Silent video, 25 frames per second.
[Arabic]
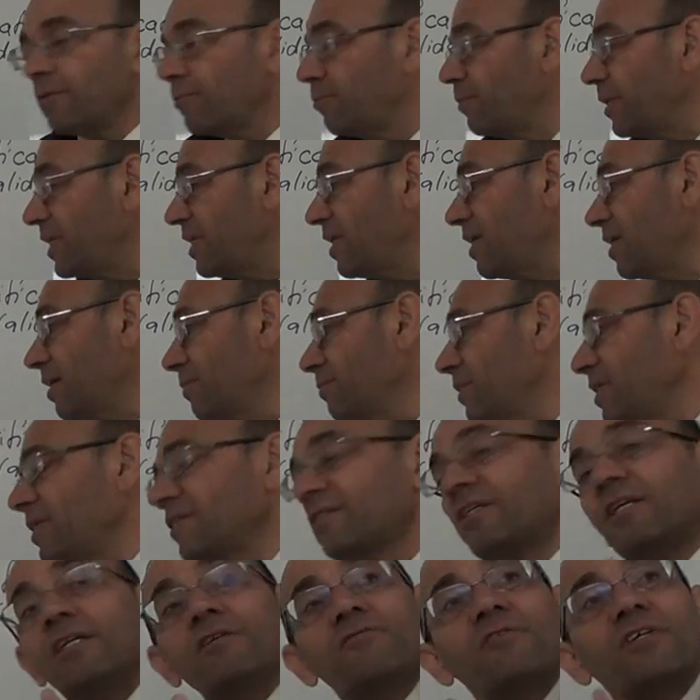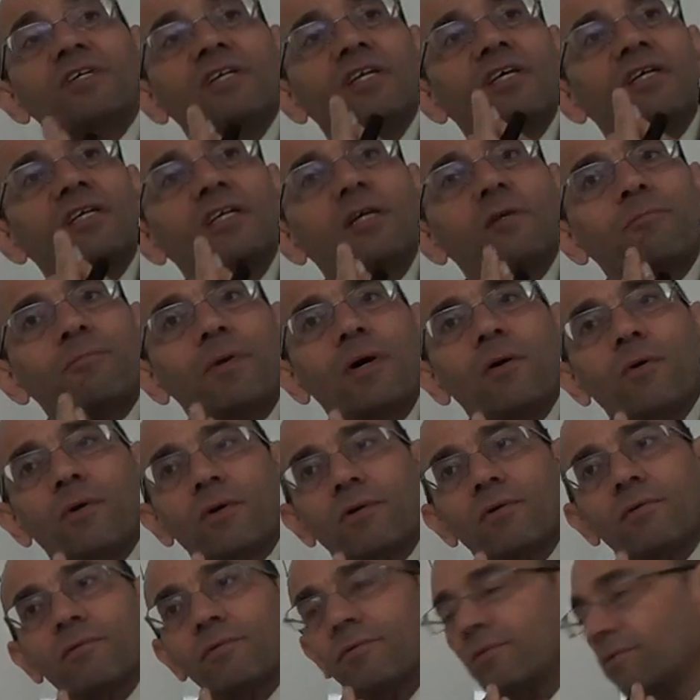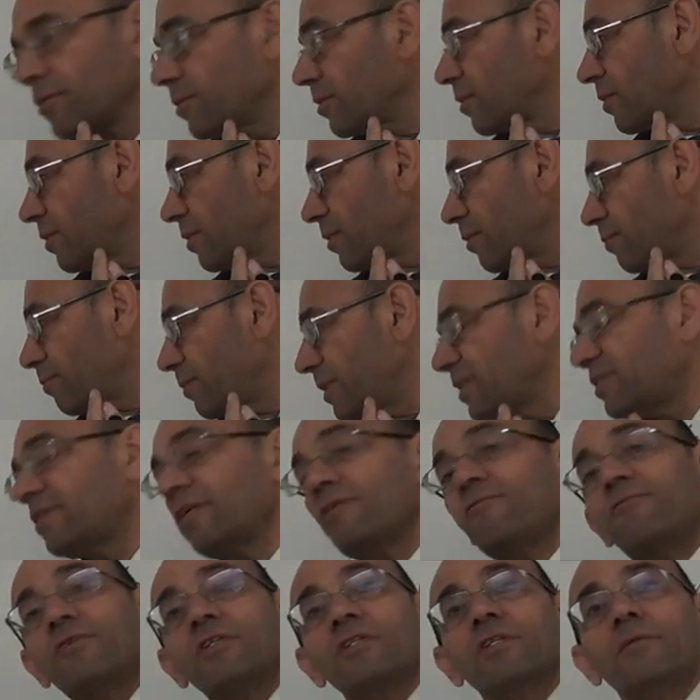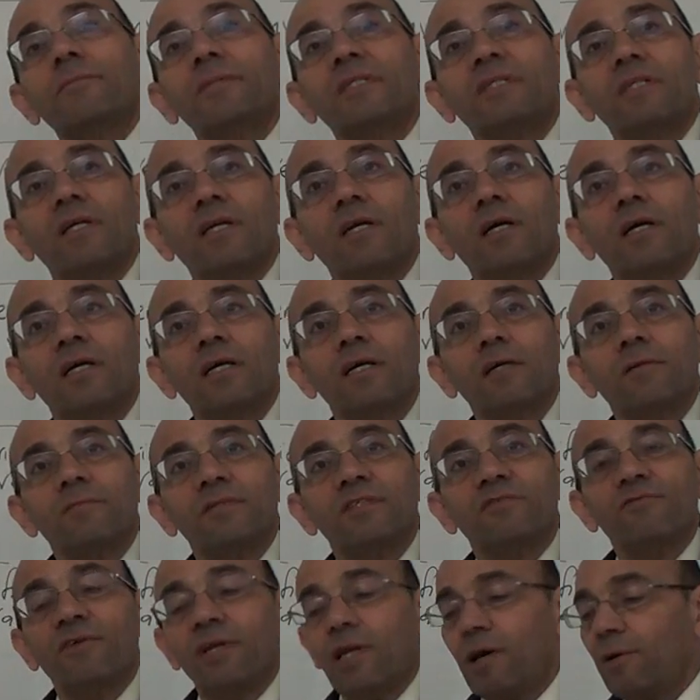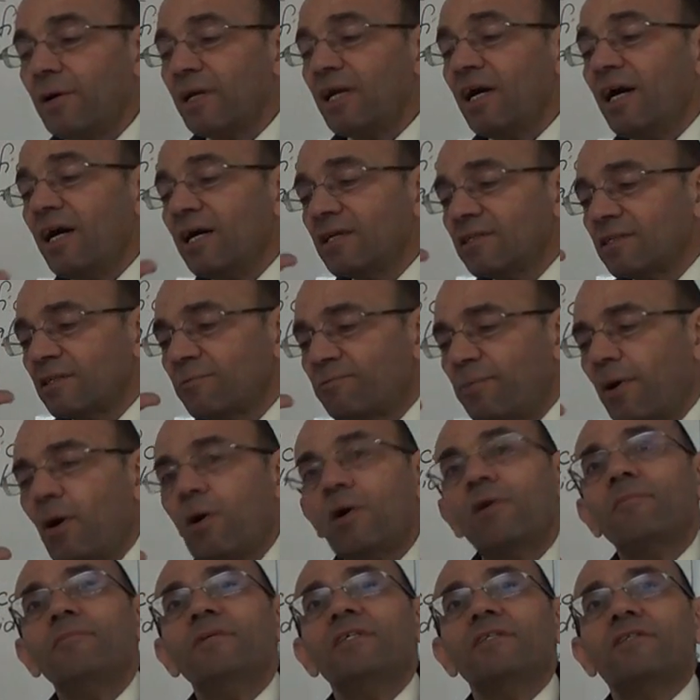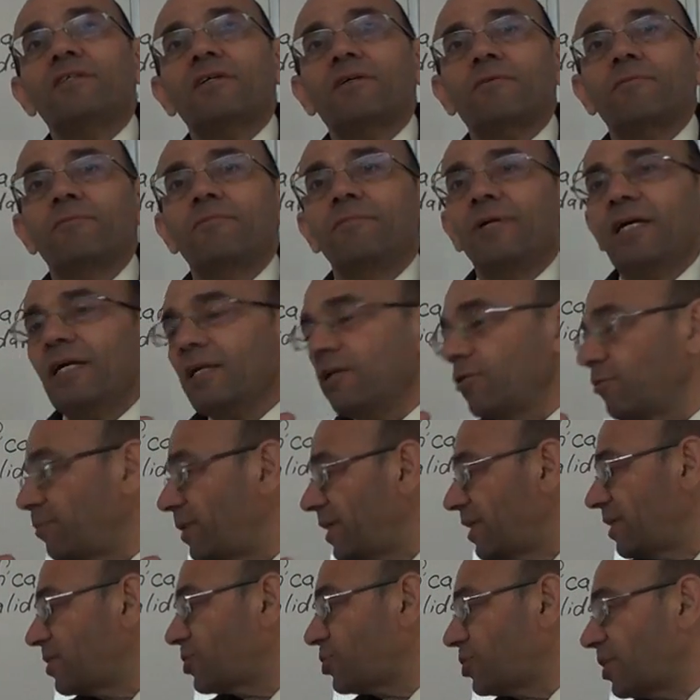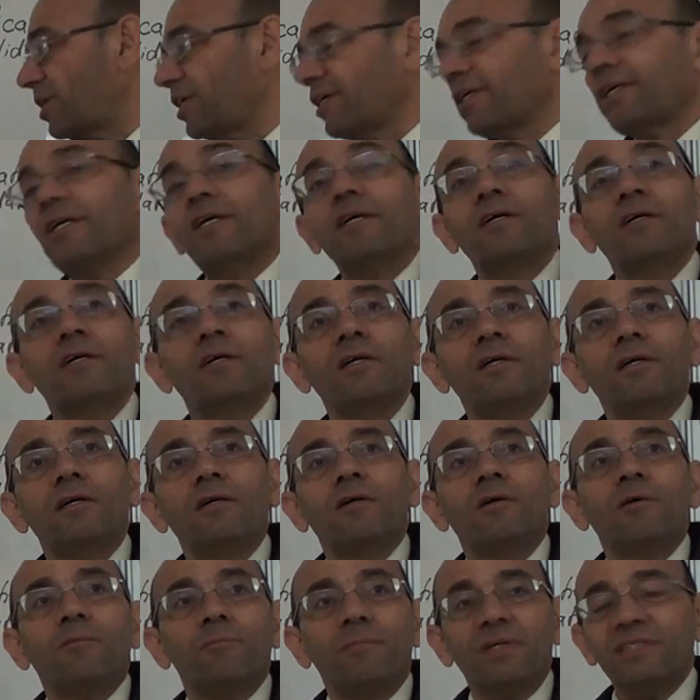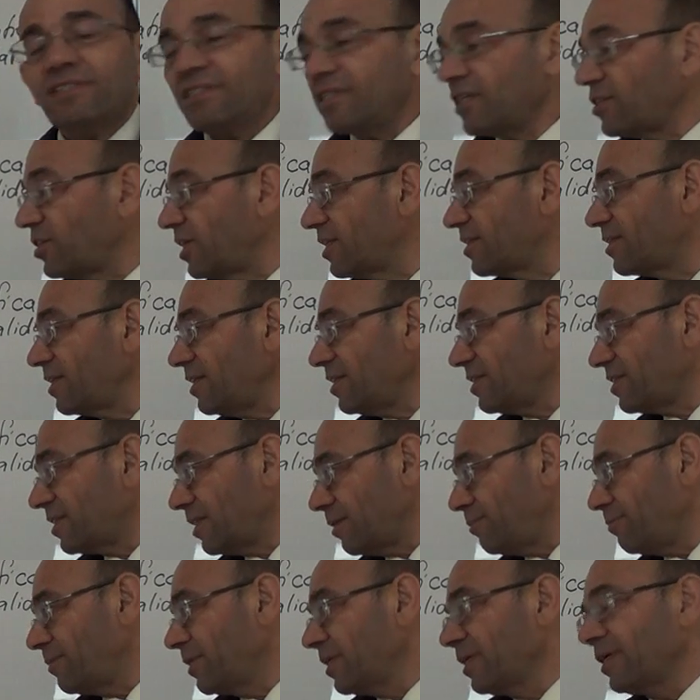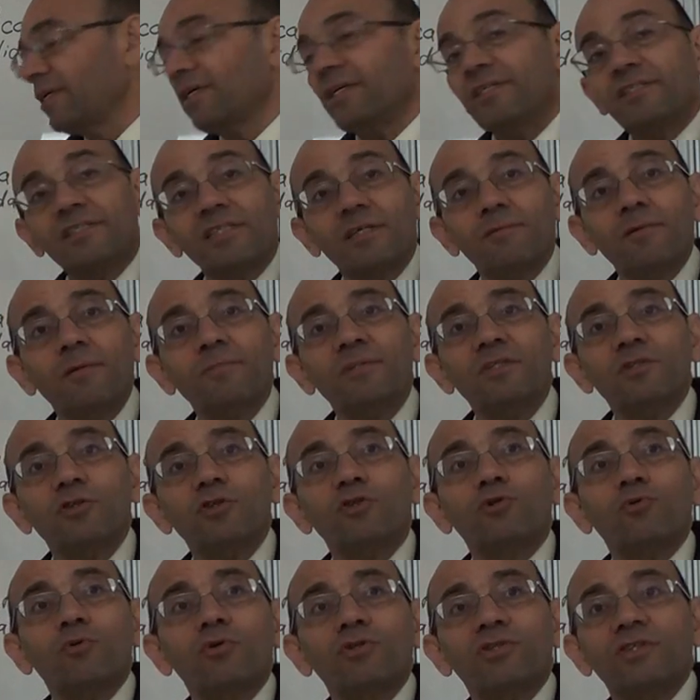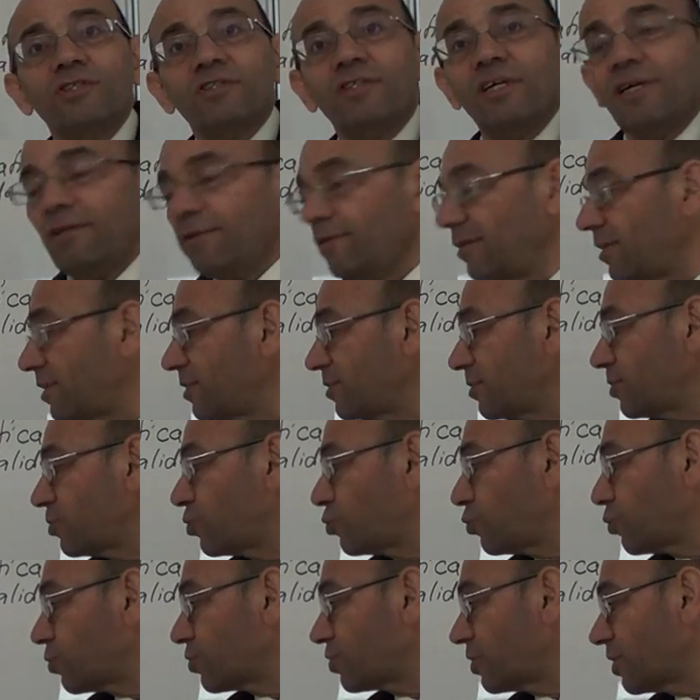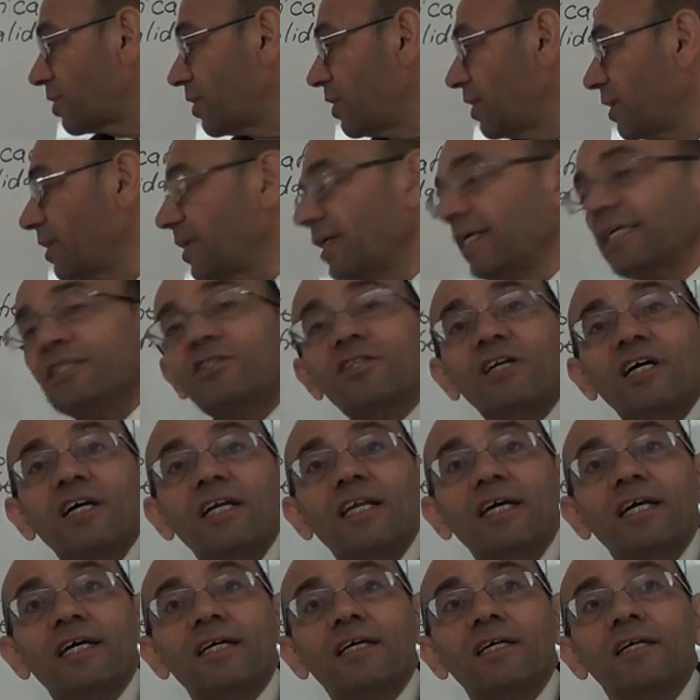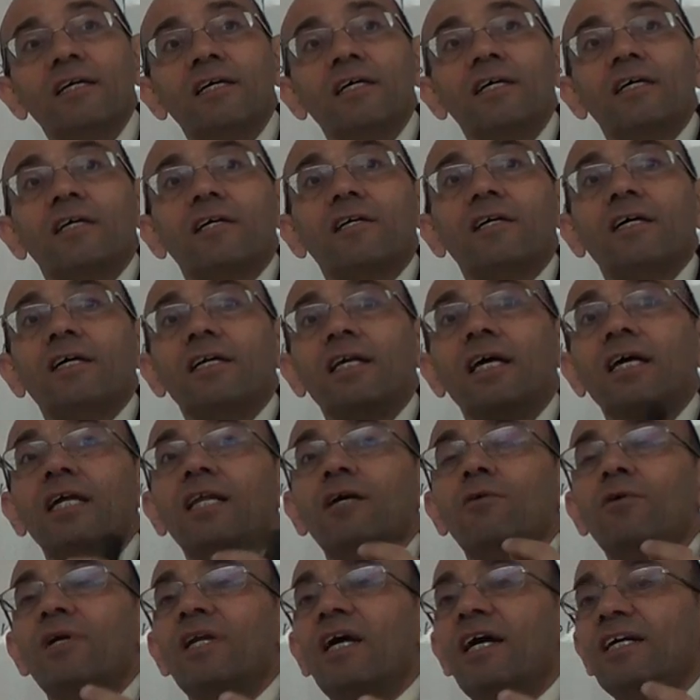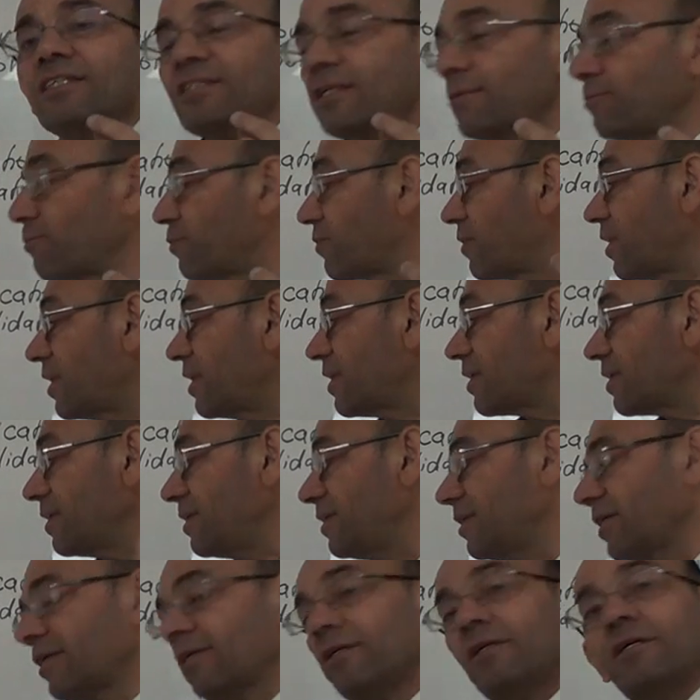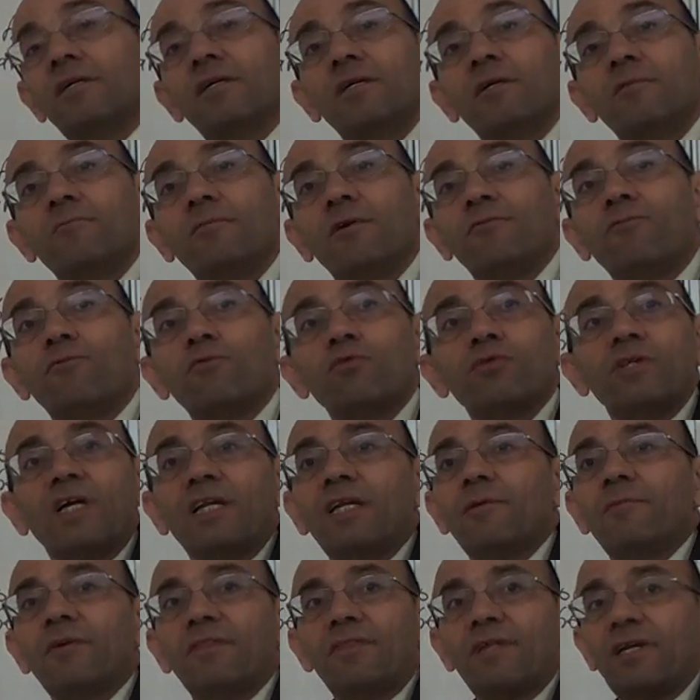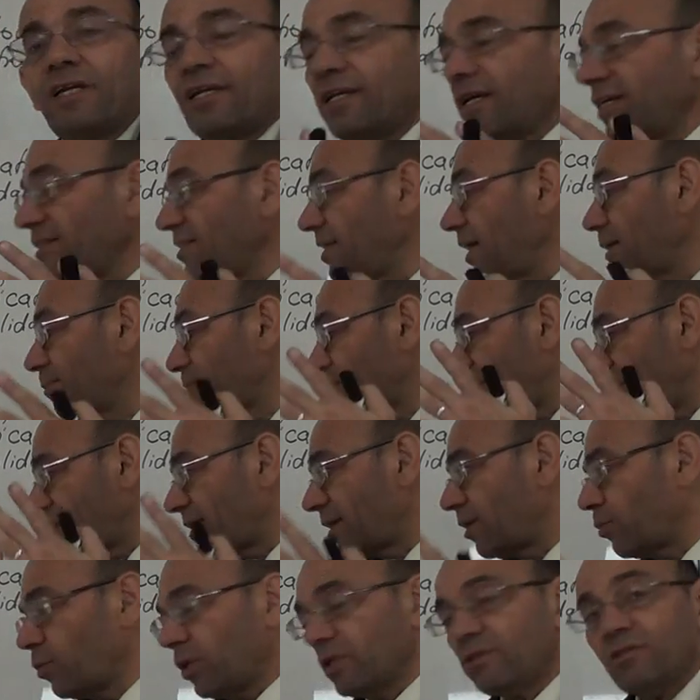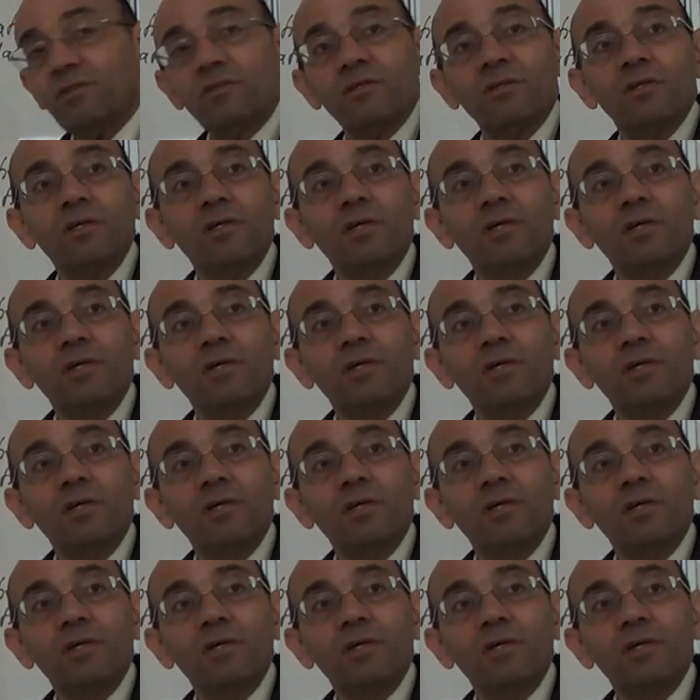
مين اللي عمل لي ديليفري لريل باور بس الفاندمنتال اي فلو انا حاطط باور ميتر بيني وبين الشركه بس عشان تحسب سبب الديستورشن تاثير الديستورشن ايش راح الاقي راح الاقي لو انا حسبت ظاهريا مفروض انا مثلا اسحب كذا وات